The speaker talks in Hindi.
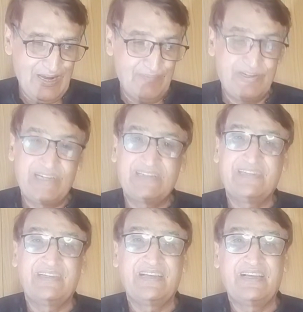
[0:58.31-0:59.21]
अपडेट
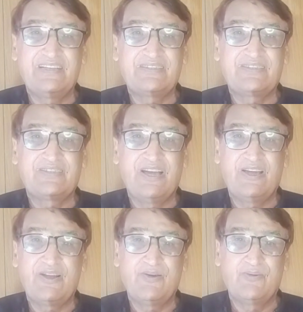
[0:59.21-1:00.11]
देना
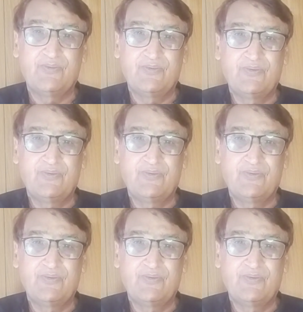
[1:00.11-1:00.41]
चाह रहा हूँ